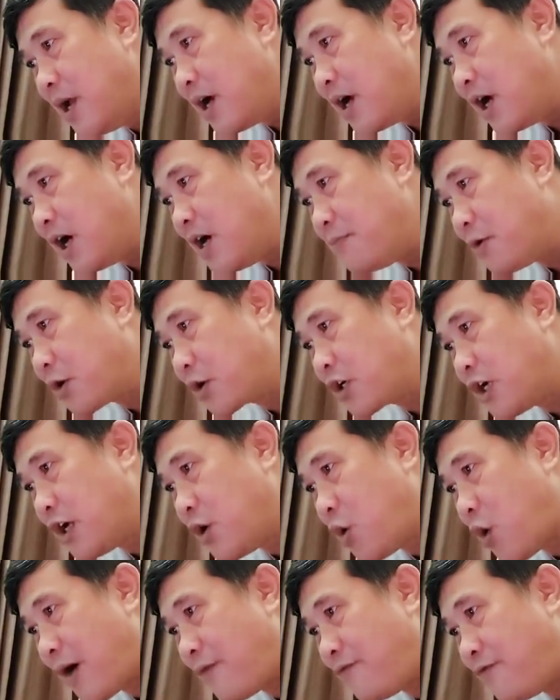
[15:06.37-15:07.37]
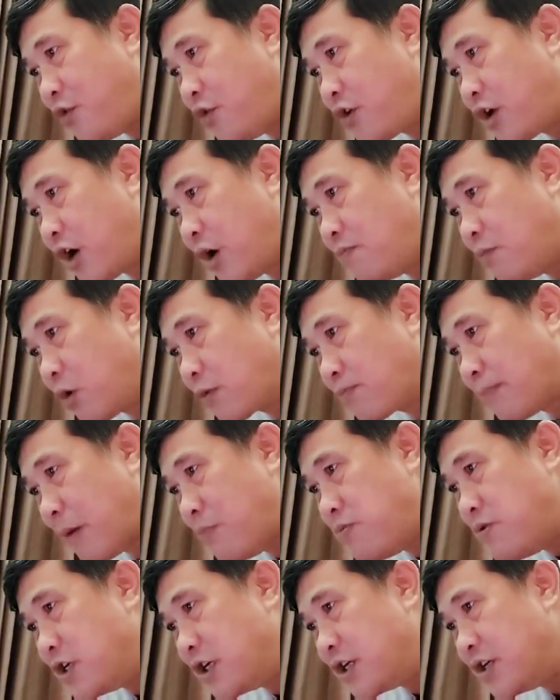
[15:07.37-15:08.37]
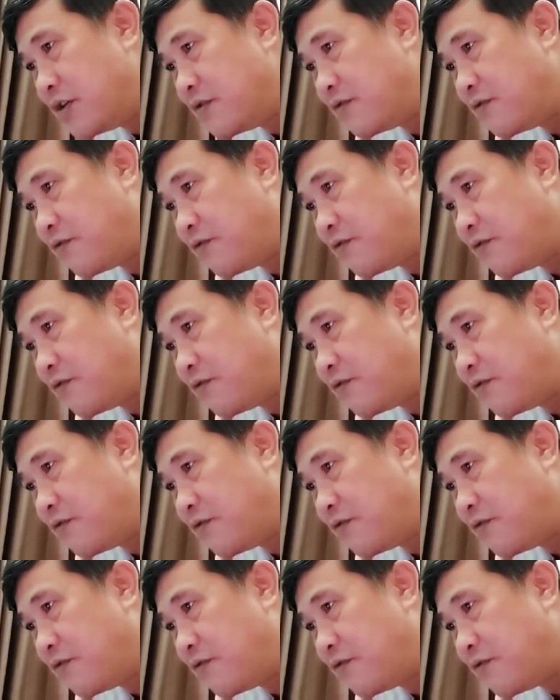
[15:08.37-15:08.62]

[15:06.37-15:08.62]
Ở một nơi hoang vu không một bóng người